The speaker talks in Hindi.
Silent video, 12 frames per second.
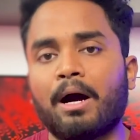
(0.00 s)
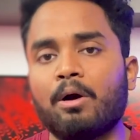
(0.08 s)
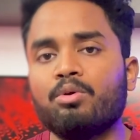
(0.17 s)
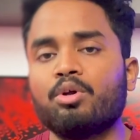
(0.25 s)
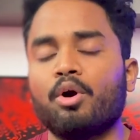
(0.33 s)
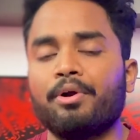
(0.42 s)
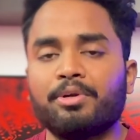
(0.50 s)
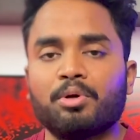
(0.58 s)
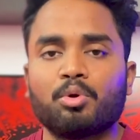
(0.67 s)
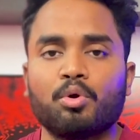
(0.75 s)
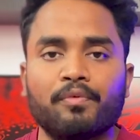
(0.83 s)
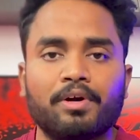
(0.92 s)
बाउल्ट ऑडियो
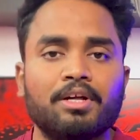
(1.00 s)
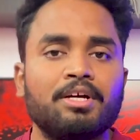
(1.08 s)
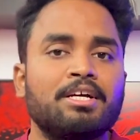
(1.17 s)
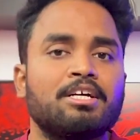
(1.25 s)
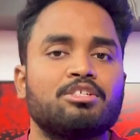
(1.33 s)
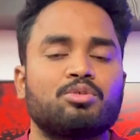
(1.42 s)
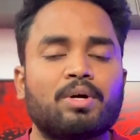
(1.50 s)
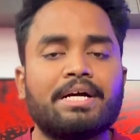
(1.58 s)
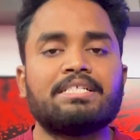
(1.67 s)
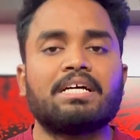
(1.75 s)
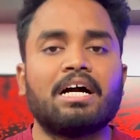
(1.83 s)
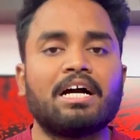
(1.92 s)
रोबोट सो
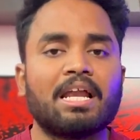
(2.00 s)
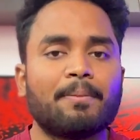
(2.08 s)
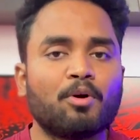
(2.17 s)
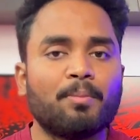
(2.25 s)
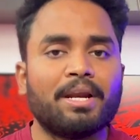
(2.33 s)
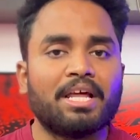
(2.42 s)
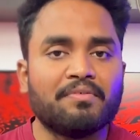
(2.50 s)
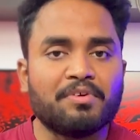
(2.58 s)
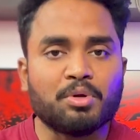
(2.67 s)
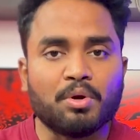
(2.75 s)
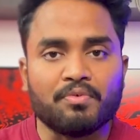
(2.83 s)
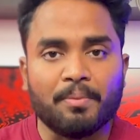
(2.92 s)
गाइज अगर आपको मेरे
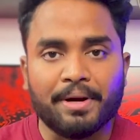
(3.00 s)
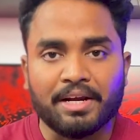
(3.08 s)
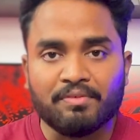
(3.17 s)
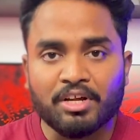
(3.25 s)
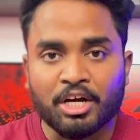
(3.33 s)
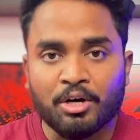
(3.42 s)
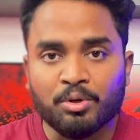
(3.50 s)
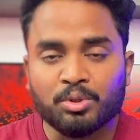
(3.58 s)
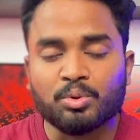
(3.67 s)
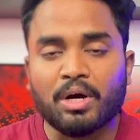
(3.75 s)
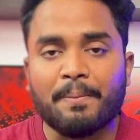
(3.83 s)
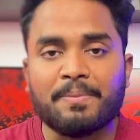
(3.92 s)
वीडियो इन्फॉर्मेटिव लगा हो
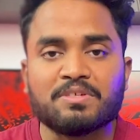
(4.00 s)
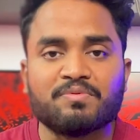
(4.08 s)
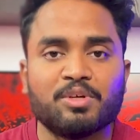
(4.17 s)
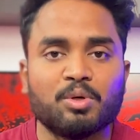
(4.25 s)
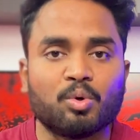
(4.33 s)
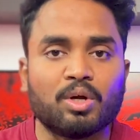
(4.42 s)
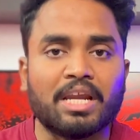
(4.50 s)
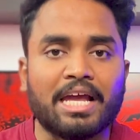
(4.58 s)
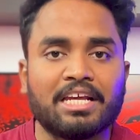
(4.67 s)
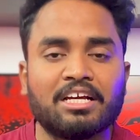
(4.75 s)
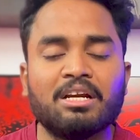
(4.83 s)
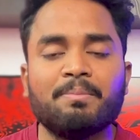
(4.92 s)
तो आप इस वीडियो को
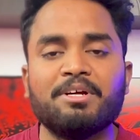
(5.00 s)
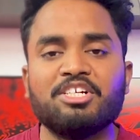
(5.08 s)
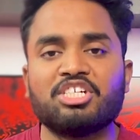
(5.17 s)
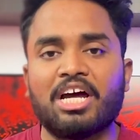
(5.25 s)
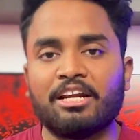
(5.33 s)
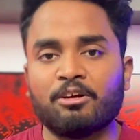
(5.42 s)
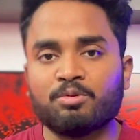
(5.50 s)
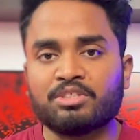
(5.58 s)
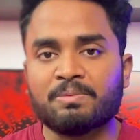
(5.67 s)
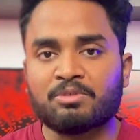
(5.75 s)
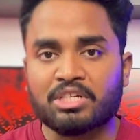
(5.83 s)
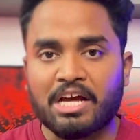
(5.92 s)
लाइक करें मेरी चैनल को
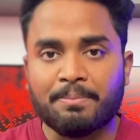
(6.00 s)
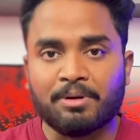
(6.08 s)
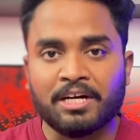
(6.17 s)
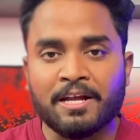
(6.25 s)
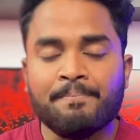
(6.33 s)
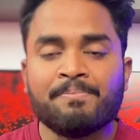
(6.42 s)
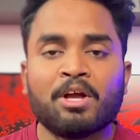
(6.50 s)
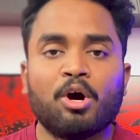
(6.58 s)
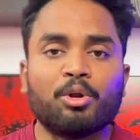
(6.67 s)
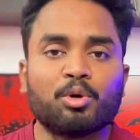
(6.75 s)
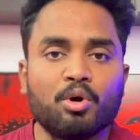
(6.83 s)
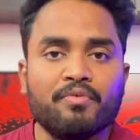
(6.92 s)
सब्सक्राइब करें
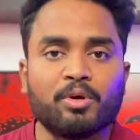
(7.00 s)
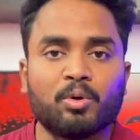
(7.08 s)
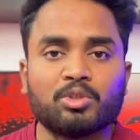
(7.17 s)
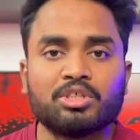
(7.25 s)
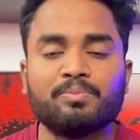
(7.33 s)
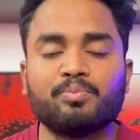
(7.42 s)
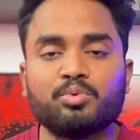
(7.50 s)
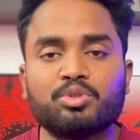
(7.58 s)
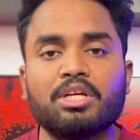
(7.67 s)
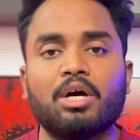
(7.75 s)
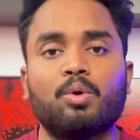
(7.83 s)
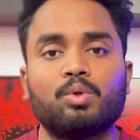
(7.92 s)
और कोई भी क्वेश्चन
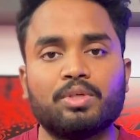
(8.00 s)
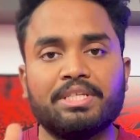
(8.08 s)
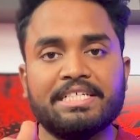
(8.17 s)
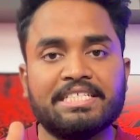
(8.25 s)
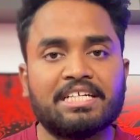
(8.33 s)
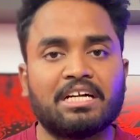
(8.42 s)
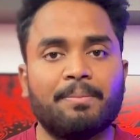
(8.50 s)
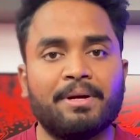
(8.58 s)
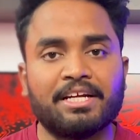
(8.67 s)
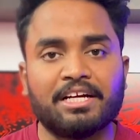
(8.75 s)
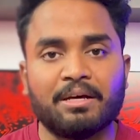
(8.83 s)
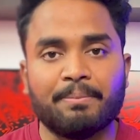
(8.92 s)
पूछना हो तो नीचे
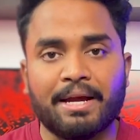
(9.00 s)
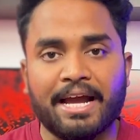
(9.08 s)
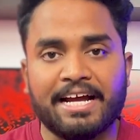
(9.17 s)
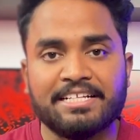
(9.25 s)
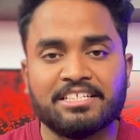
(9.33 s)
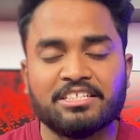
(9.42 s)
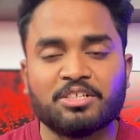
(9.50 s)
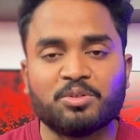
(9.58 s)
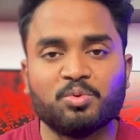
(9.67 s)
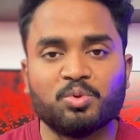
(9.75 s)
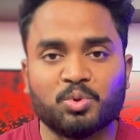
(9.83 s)
कमेंट करें मैं आंसर ज़रूर